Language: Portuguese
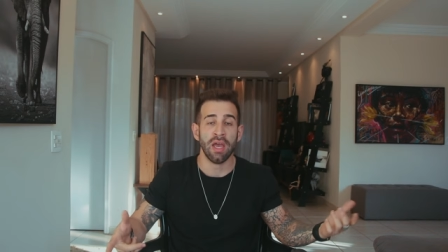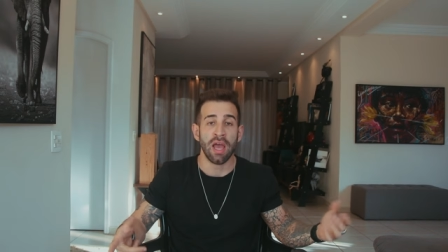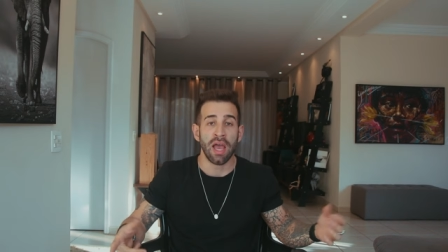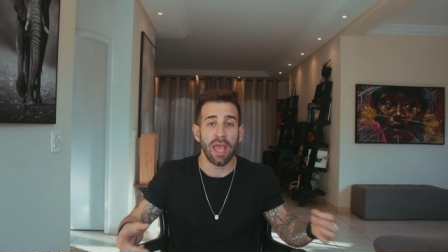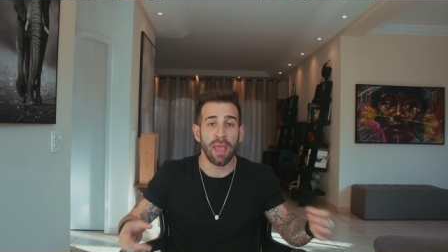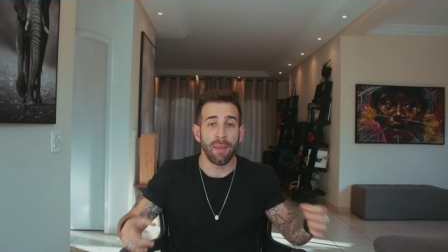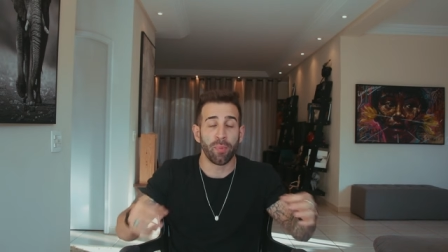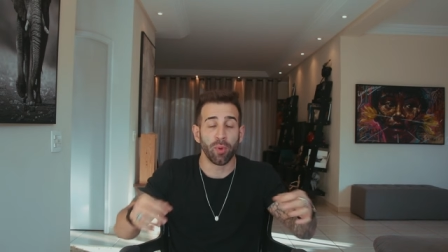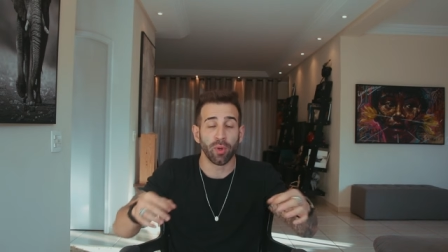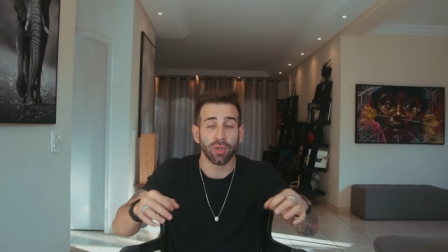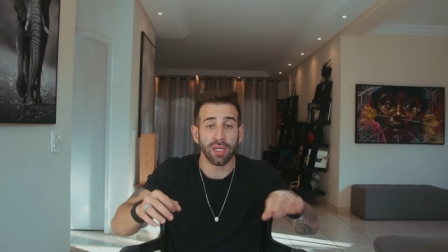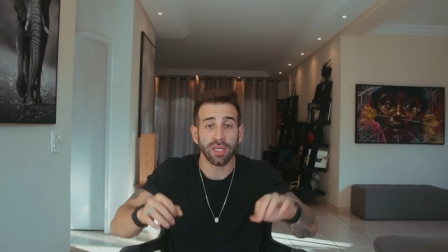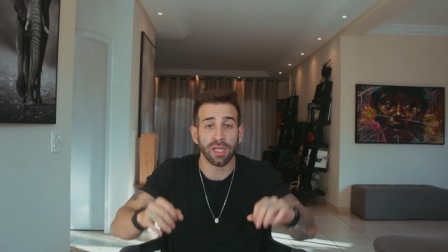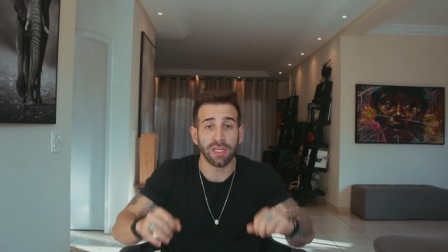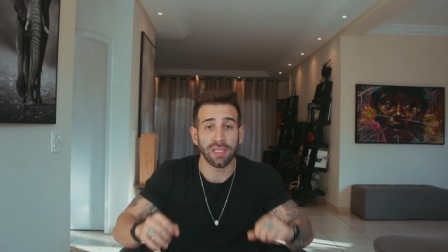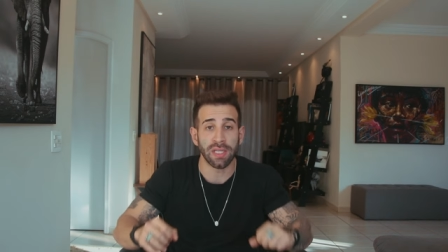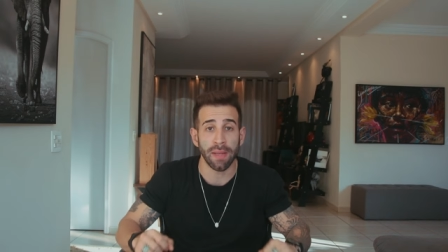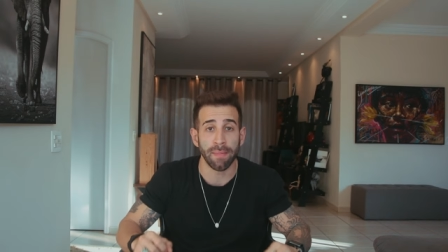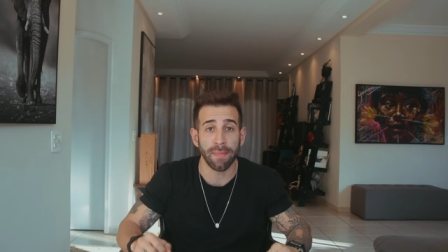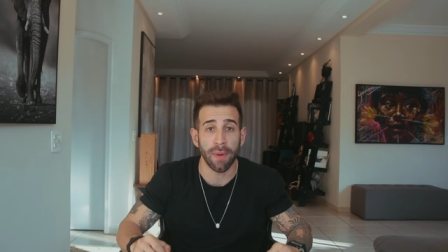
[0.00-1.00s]
é importante a
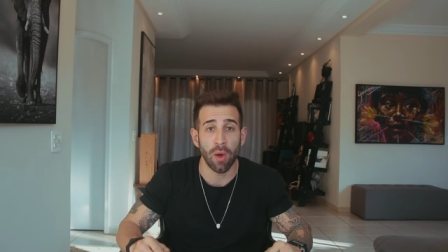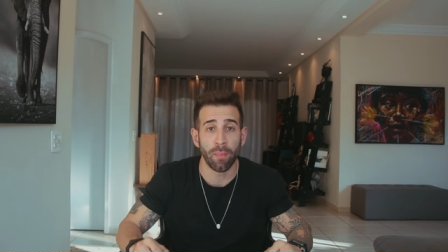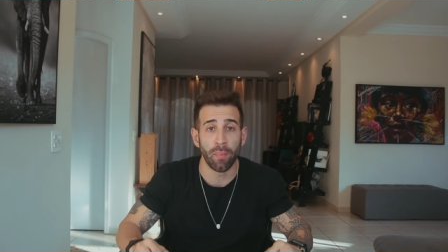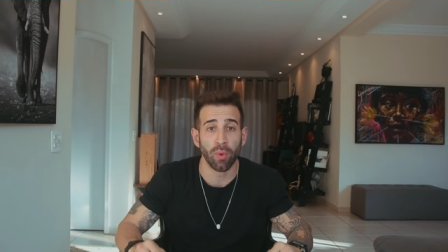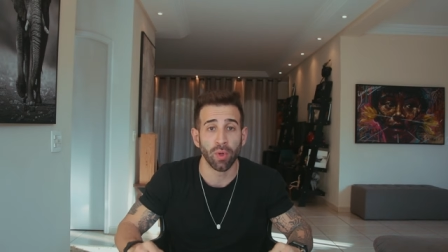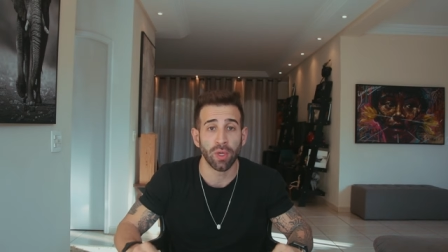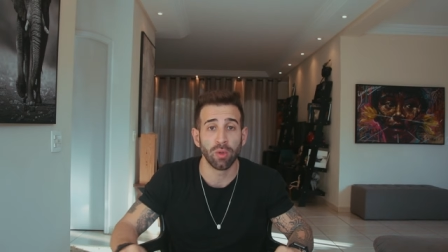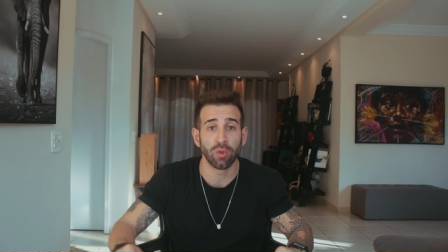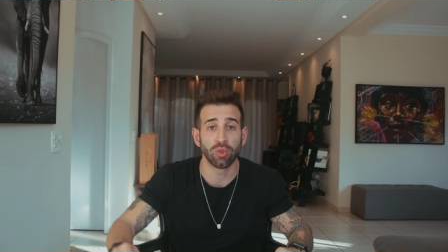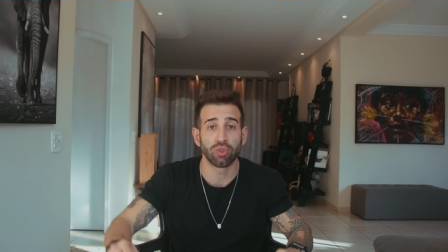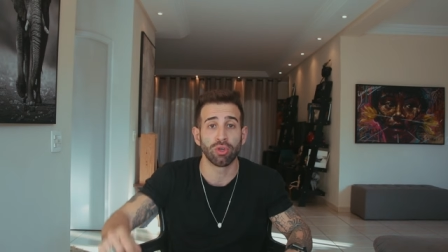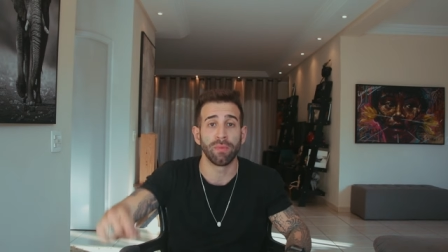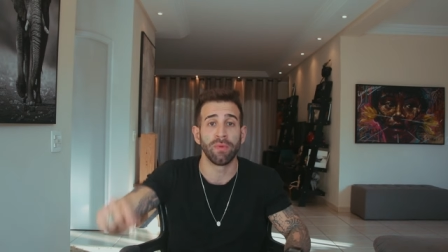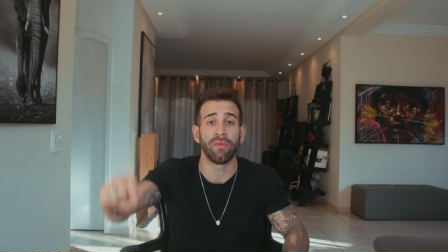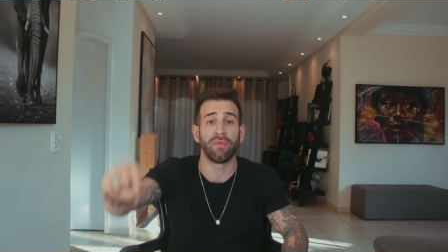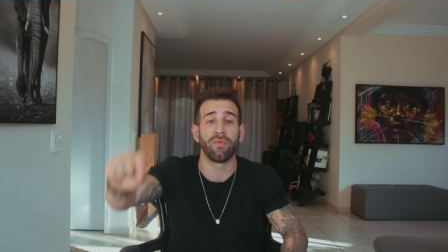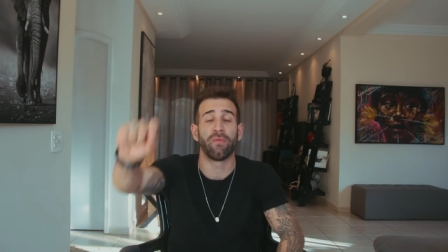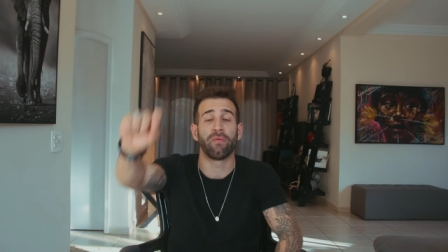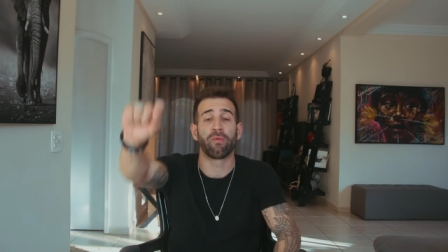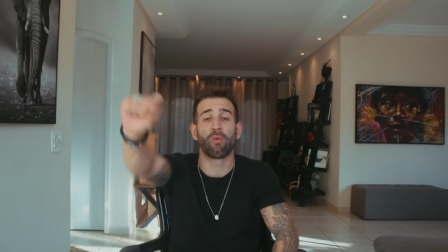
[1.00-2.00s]
gente lembrar um pouquinho sobre
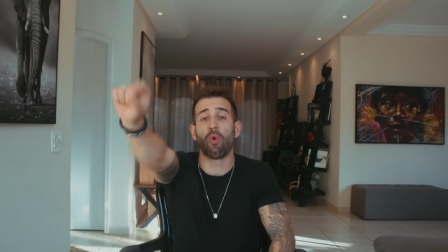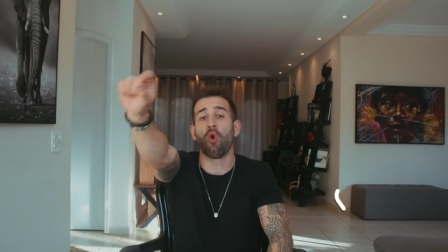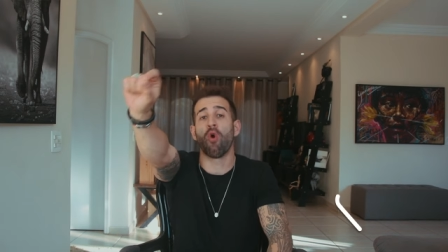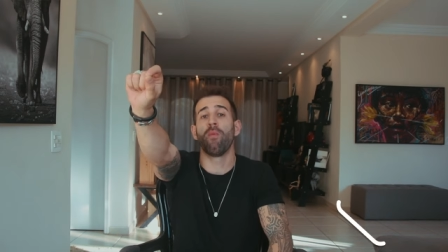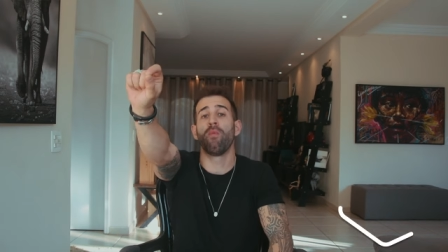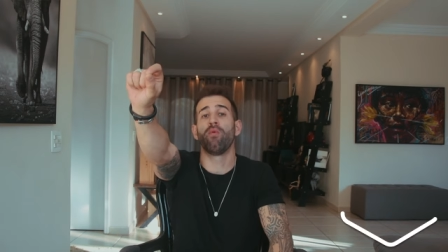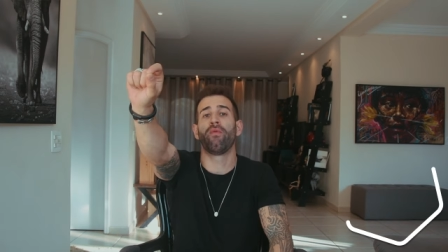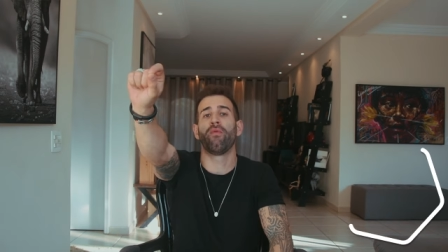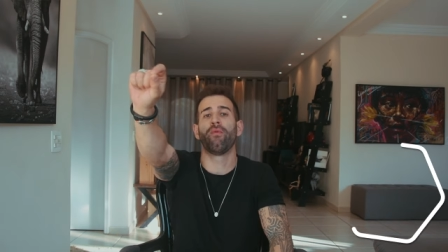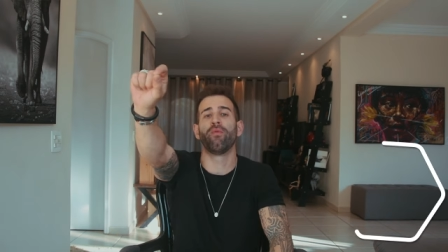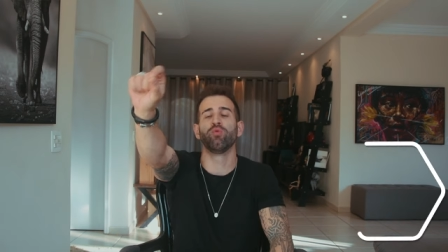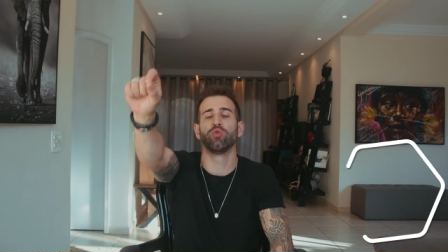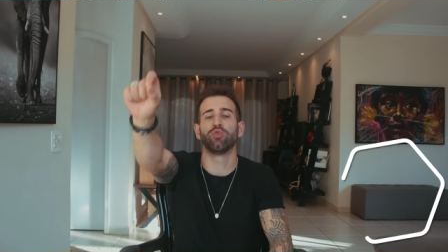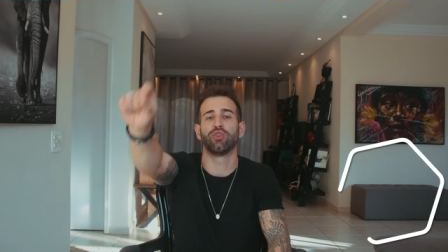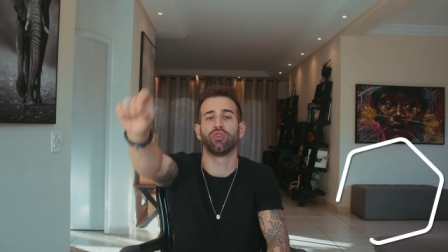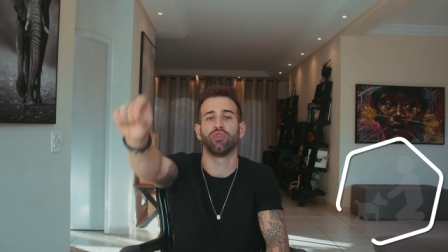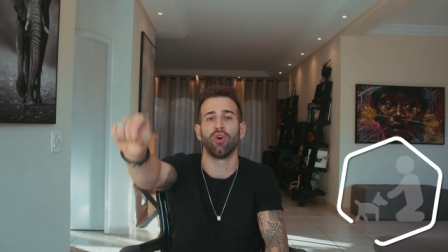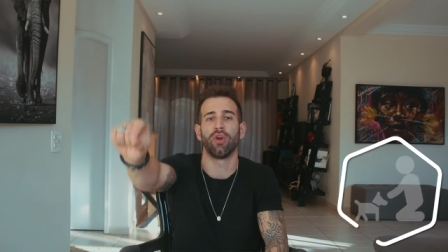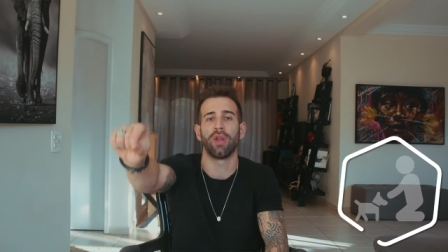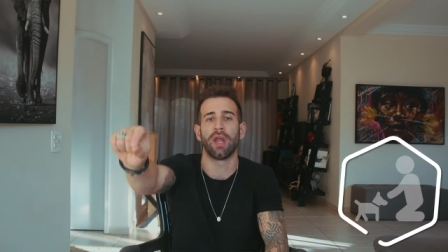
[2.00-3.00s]
como
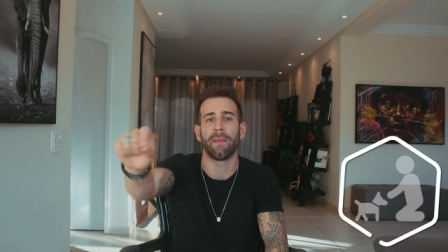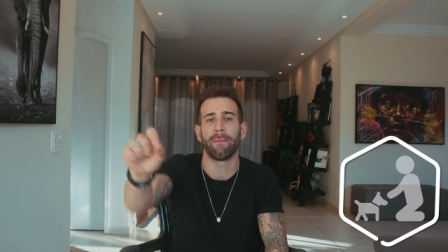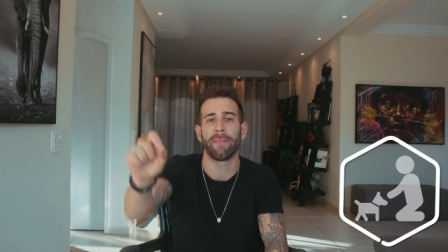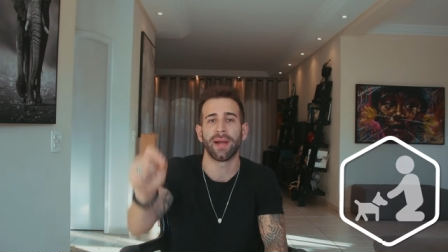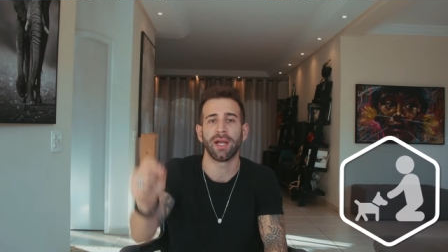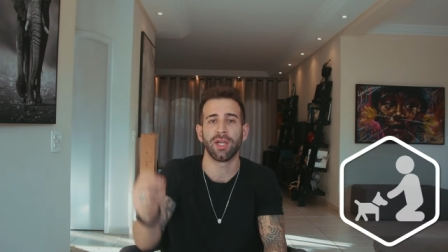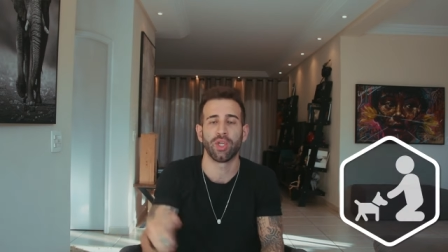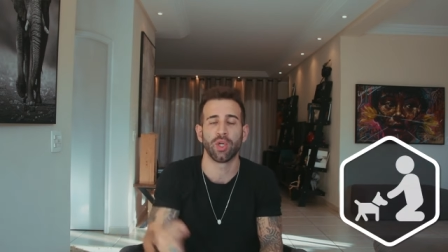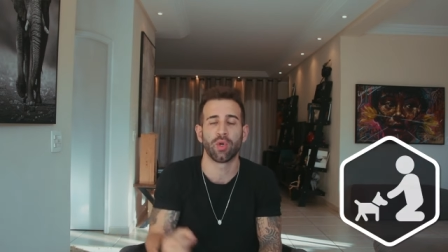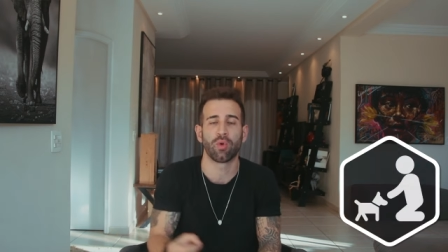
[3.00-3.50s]
funciona a parte